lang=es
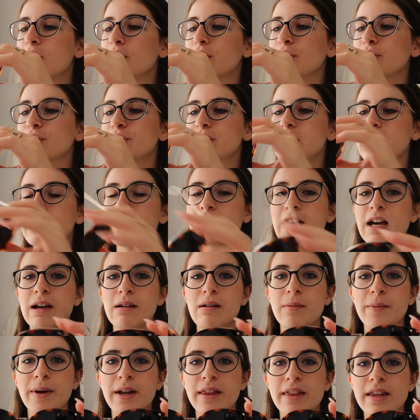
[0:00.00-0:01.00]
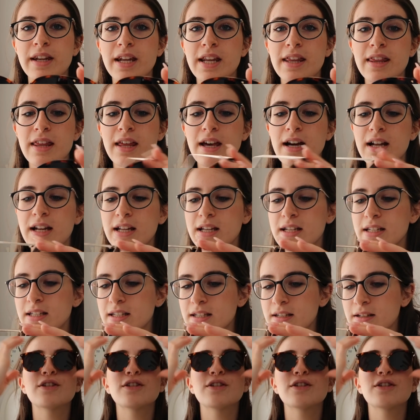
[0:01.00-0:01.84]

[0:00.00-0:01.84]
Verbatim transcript: No sé, de verdad que me parecen ideales.